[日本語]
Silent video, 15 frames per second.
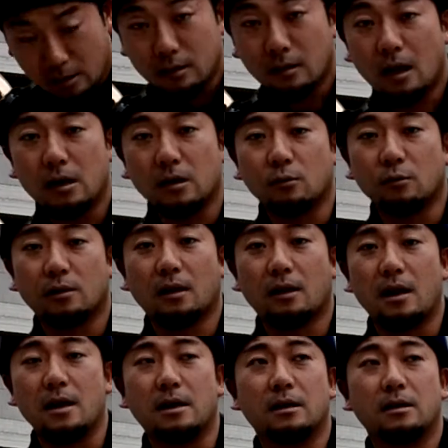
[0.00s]
難易度も
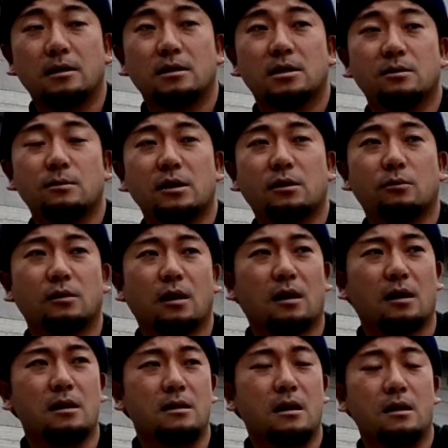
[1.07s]
高い知名度も高
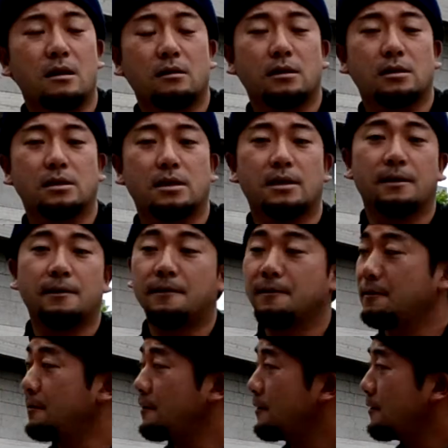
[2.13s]
いところです、
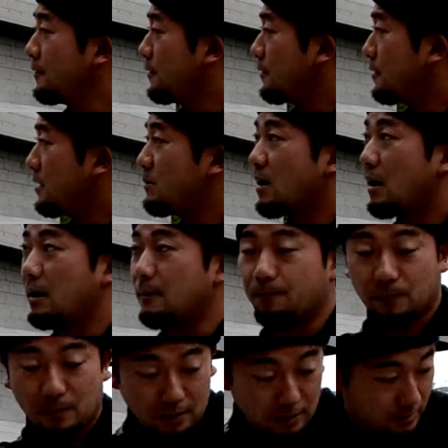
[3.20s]
ね、で今
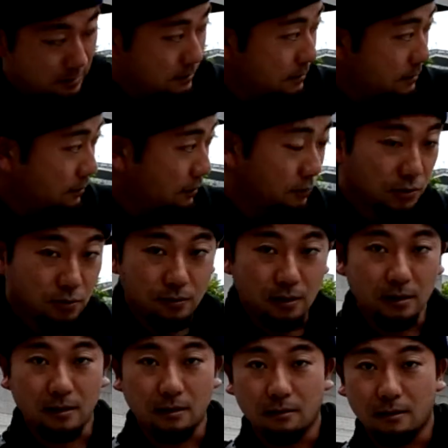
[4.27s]
図書館
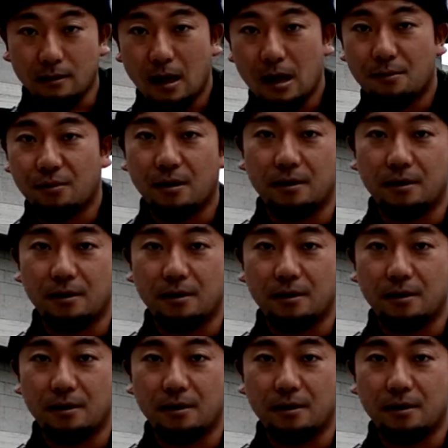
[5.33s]
ですねライブラ